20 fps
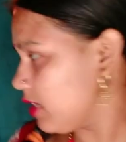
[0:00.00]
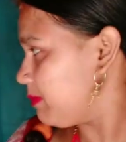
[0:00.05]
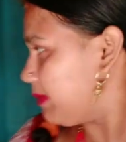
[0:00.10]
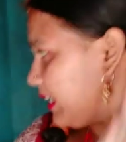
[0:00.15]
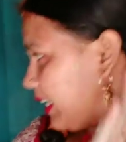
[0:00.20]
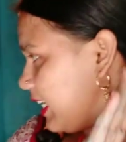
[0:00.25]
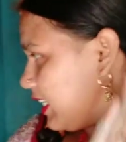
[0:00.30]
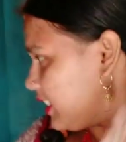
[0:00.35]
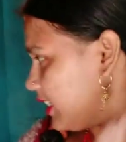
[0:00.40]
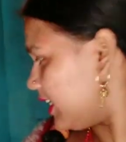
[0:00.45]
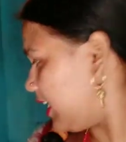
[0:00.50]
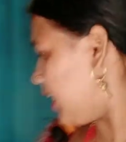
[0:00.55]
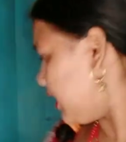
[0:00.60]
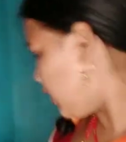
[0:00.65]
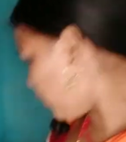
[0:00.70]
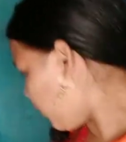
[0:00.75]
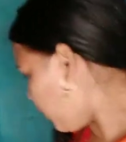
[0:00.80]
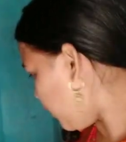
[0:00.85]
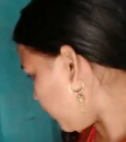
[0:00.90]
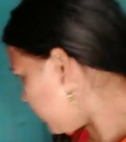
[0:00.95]
अपना किचन आ
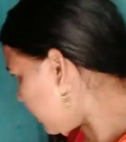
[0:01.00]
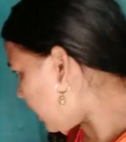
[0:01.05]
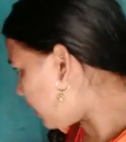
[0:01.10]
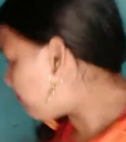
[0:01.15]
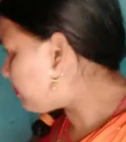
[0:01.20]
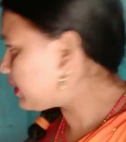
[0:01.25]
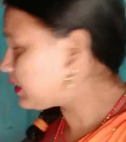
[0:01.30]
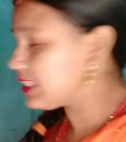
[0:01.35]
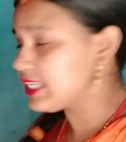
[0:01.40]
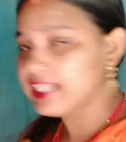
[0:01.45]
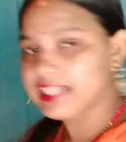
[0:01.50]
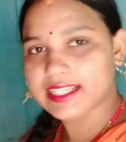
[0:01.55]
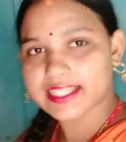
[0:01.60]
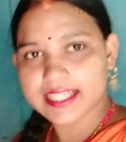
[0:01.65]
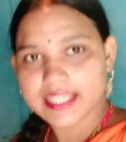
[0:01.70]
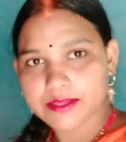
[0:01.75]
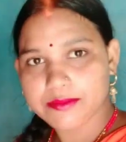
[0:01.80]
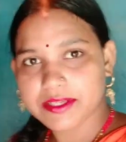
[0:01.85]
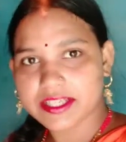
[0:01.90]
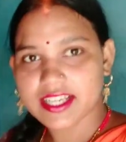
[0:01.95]
चुके हैं यहाँ पर देख रहे
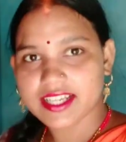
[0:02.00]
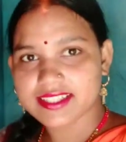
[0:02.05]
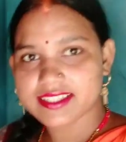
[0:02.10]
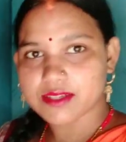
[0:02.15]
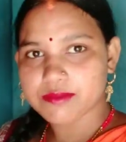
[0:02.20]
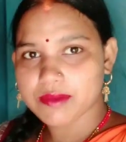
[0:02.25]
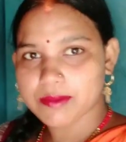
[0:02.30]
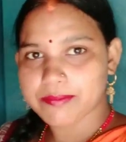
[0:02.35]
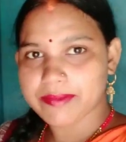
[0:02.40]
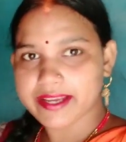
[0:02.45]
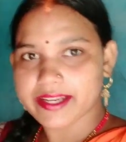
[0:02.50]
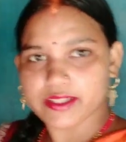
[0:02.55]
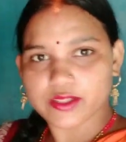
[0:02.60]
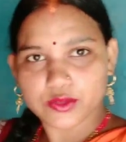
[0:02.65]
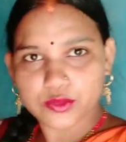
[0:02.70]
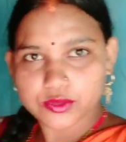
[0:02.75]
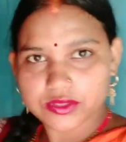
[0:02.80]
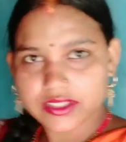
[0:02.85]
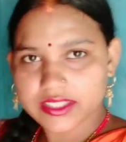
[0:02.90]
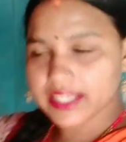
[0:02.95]
हैं अभी किचन में पेंट
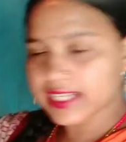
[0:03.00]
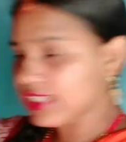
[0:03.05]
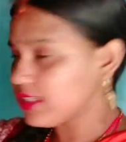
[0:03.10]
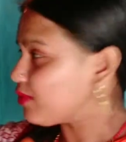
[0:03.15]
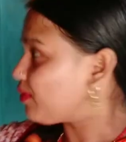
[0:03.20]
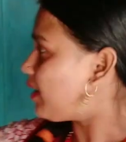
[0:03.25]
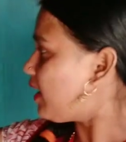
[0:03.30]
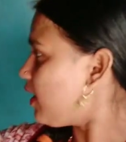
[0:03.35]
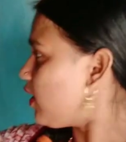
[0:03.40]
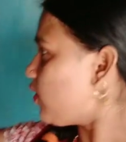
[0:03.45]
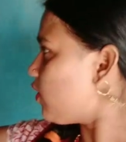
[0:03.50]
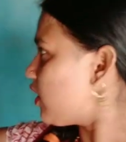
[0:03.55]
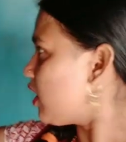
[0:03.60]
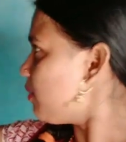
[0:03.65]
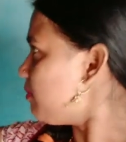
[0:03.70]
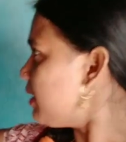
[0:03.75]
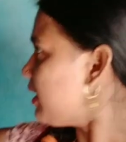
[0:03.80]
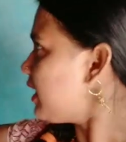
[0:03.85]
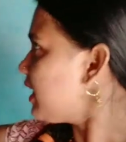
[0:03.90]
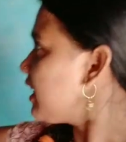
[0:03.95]
उंट नहीं हुआ है और
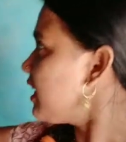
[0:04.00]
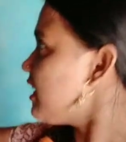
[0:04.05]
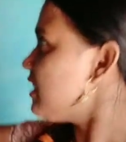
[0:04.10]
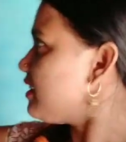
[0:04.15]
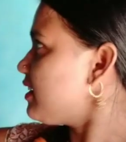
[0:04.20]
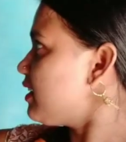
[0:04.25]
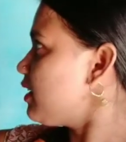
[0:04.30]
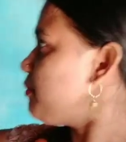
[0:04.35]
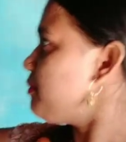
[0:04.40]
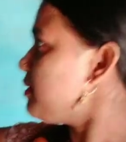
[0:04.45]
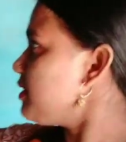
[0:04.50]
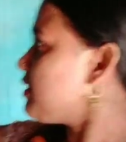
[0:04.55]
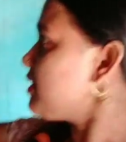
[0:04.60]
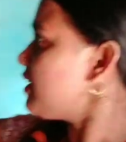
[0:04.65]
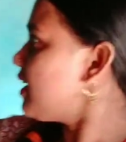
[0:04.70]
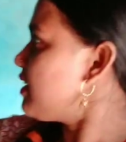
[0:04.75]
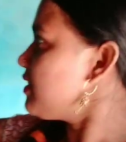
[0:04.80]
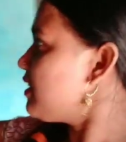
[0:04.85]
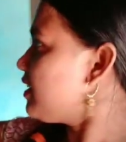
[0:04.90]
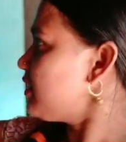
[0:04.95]
हमारा किचन अभी
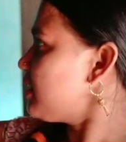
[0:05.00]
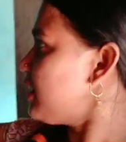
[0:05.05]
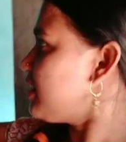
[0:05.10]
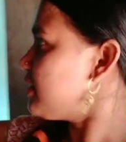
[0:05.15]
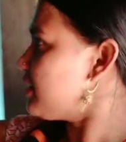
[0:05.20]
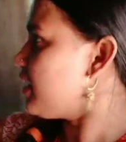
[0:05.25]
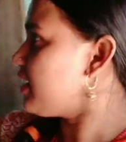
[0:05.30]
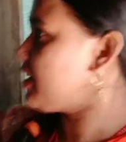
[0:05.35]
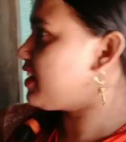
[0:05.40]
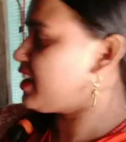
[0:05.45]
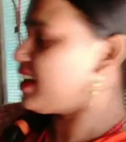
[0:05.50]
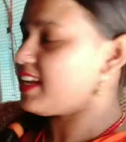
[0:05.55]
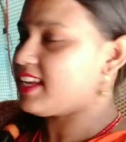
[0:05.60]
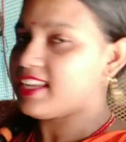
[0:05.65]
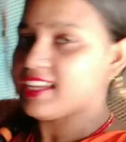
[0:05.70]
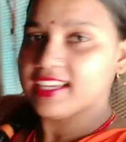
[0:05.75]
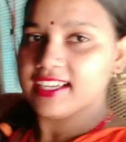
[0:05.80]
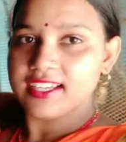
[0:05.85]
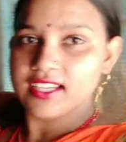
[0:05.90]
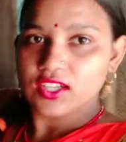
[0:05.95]
जैसे तैसा ही है
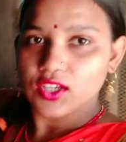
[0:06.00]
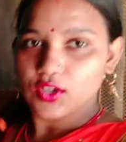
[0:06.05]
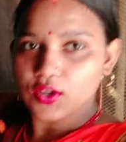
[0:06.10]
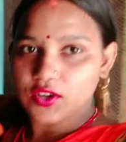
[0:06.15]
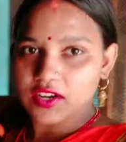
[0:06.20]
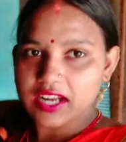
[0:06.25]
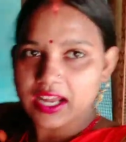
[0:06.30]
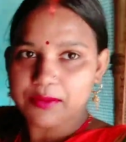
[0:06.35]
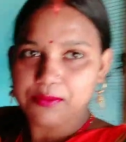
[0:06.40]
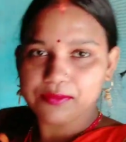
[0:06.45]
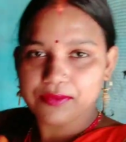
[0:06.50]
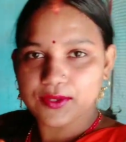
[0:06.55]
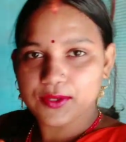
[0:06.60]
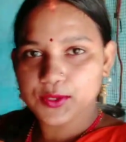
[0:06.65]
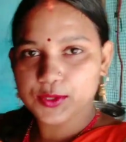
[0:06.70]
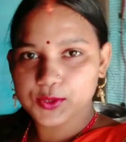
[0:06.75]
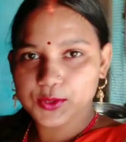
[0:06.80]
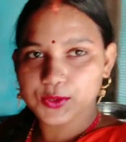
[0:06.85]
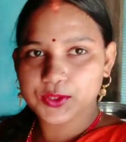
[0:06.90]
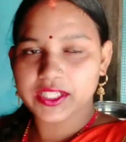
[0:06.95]
और आप
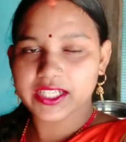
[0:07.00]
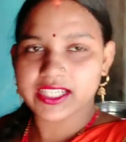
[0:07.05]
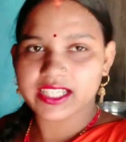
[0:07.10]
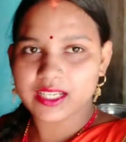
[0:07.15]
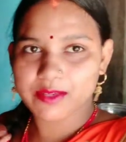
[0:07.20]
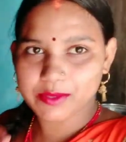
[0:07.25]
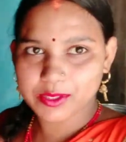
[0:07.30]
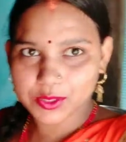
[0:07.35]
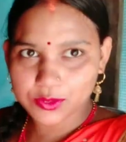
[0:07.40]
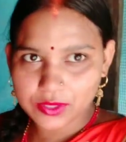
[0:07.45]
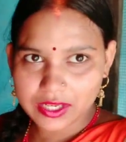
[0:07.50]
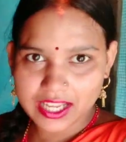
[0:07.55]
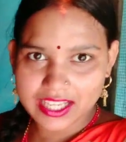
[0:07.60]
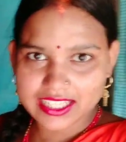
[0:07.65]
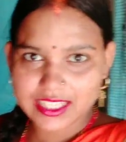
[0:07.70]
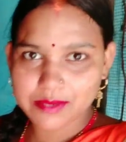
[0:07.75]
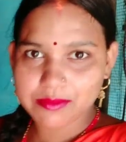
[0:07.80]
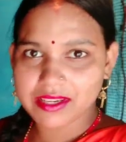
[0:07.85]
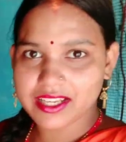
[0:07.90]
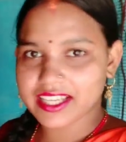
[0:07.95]
लोगों को देखने में थोड़ा
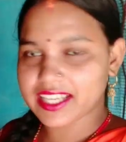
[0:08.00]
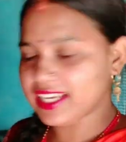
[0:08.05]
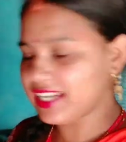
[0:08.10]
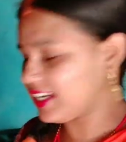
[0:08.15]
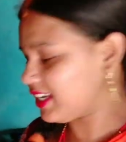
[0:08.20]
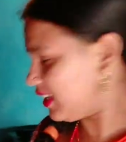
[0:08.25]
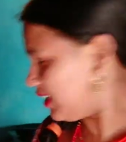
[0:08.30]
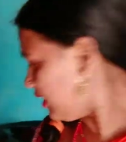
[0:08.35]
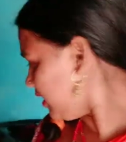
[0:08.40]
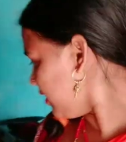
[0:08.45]
अजीब लगेगा